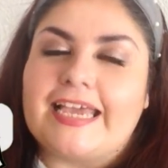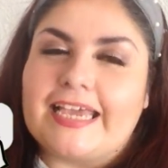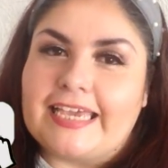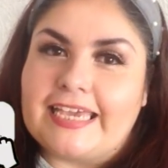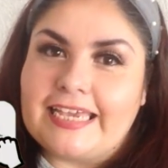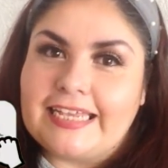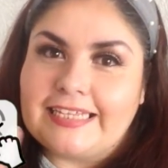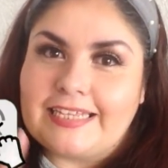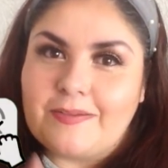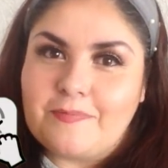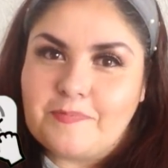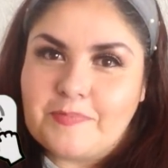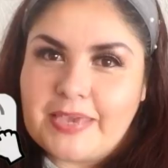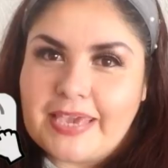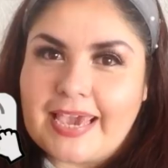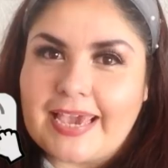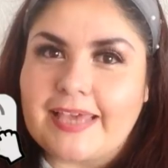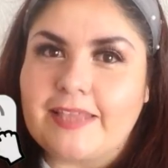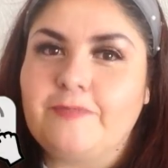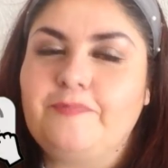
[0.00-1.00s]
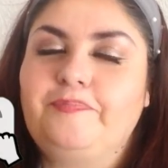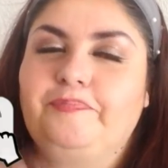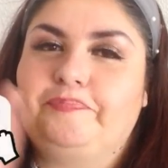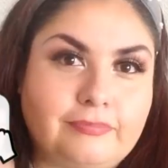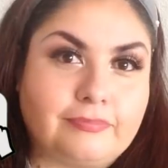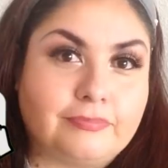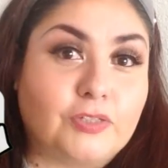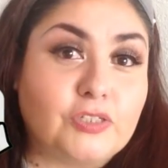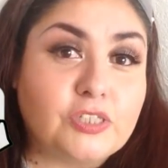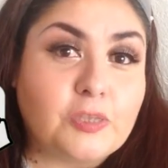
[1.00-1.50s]
Y también
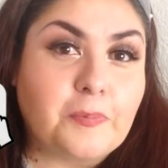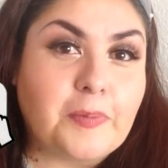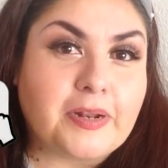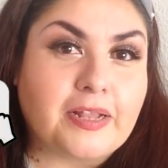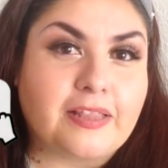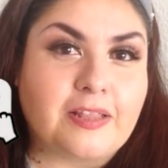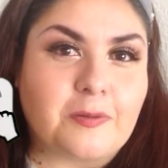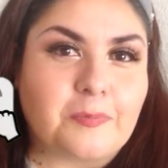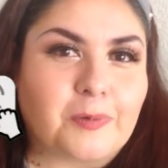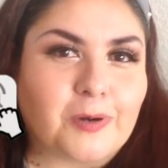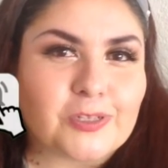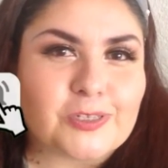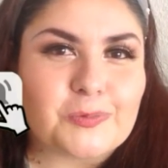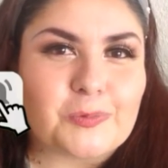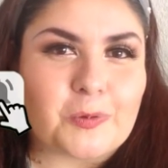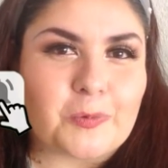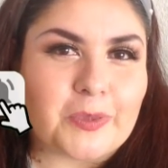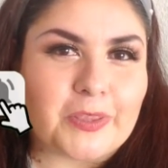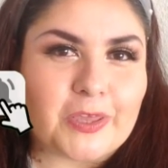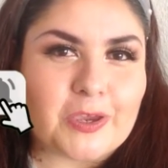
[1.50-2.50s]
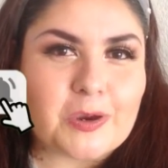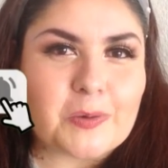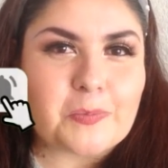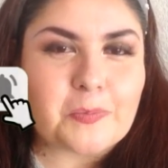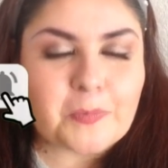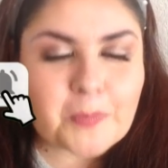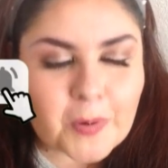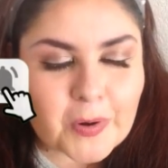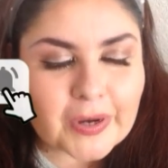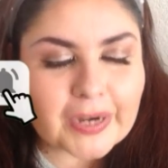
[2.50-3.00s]
no se pierdan el próximo video
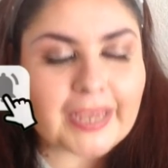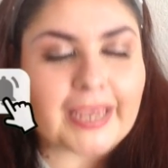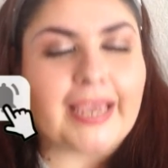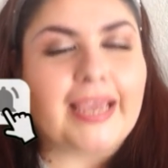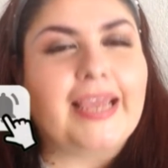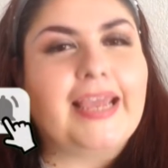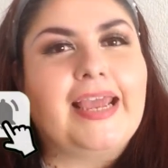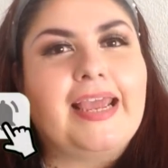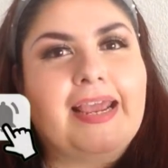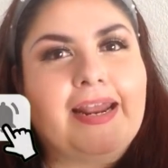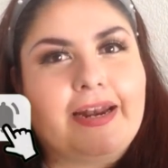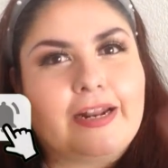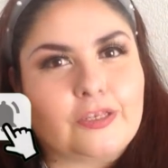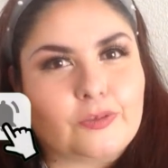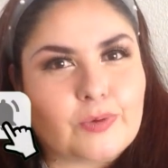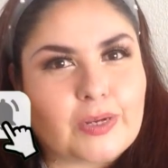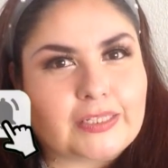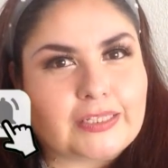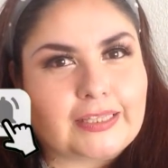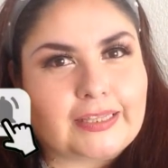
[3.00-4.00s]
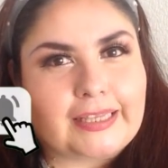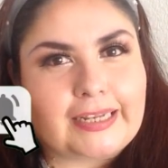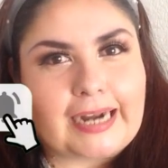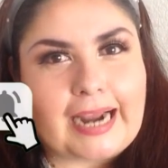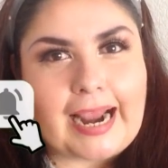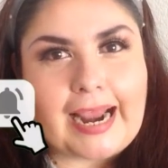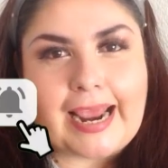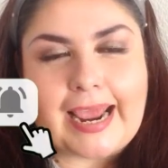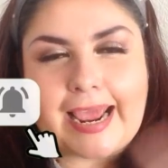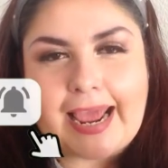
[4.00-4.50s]
porque les voy a tener
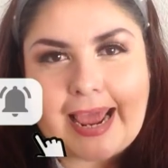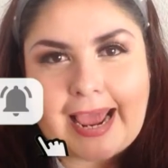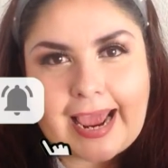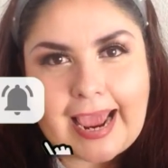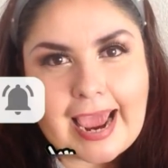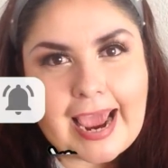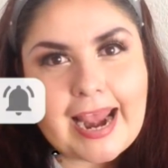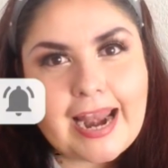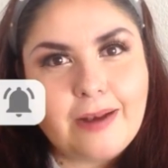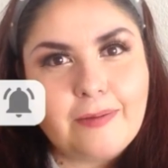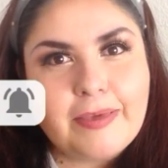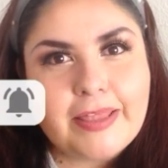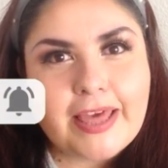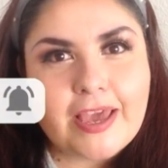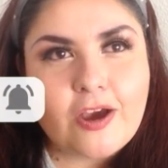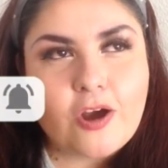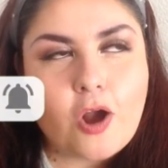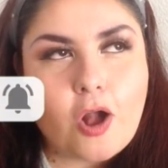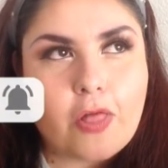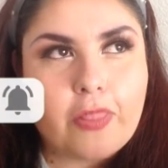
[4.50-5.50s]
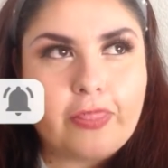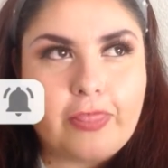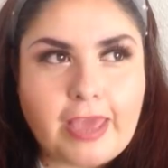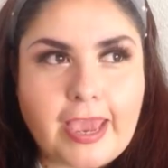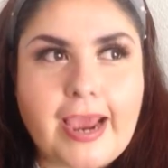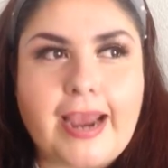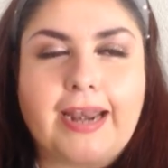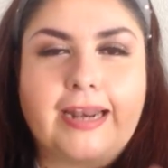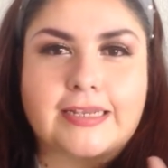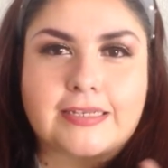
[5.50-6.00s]
el video
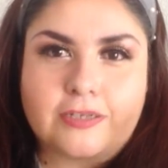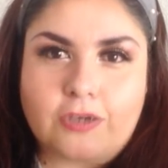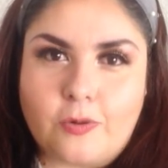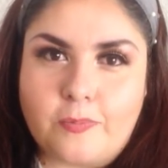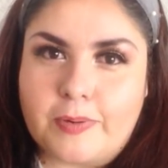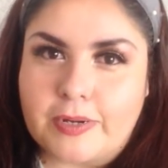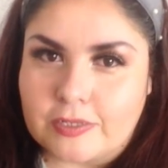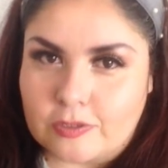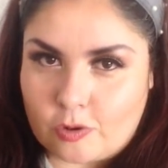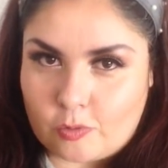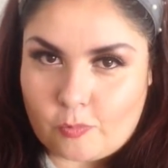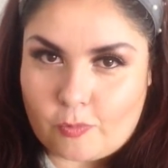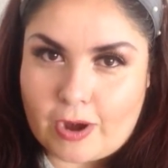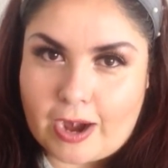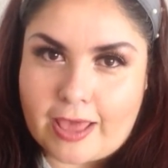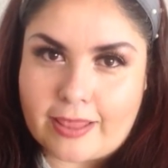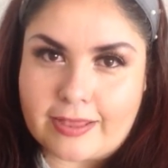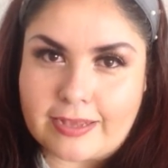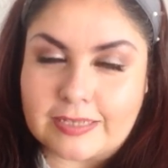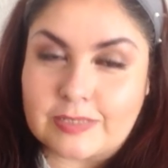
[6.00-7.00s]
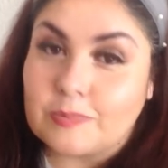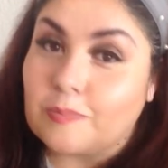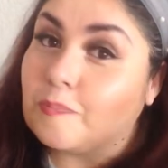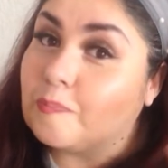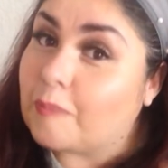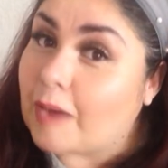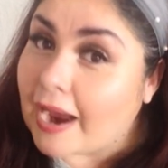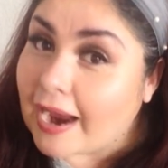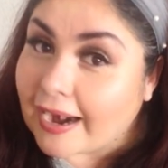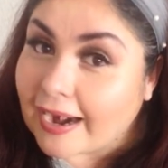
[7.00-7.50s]
de las compras acumuladas
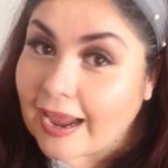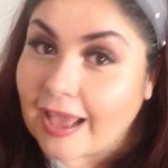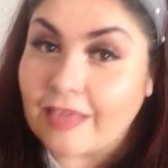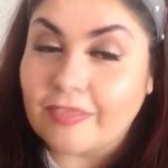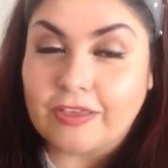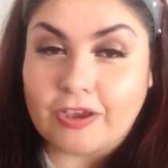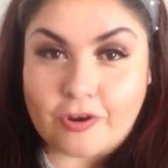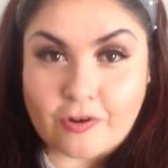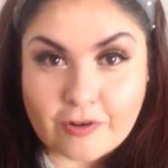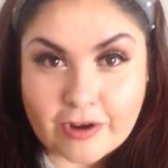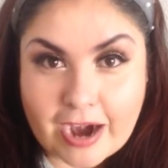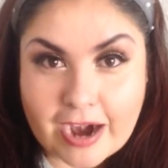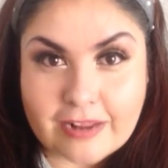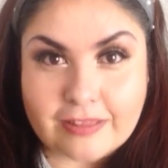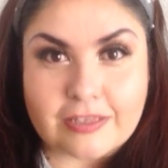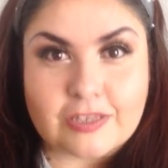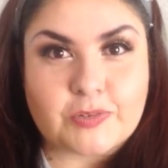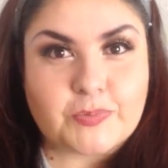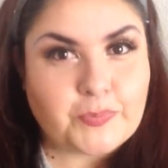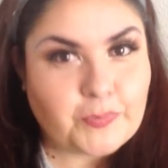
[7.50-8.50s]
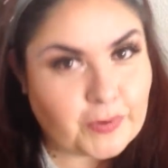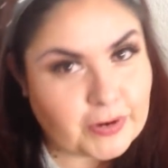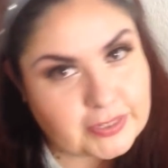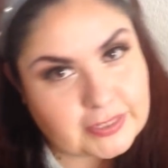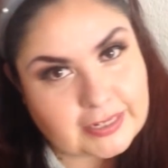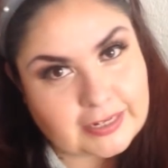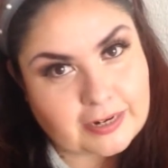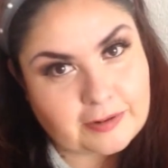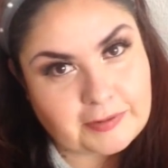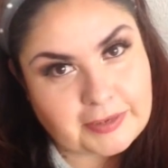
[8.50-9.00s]
para decorar después
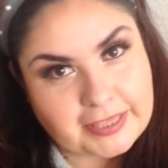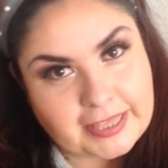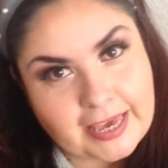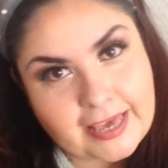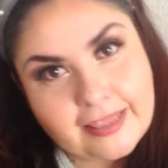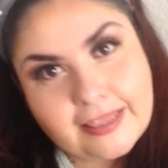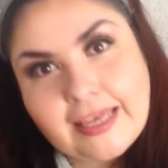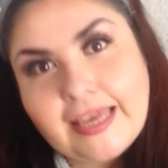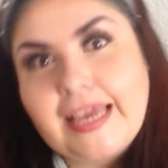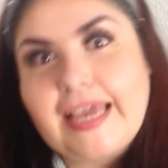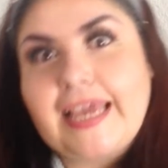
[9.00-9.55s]
de Navidad.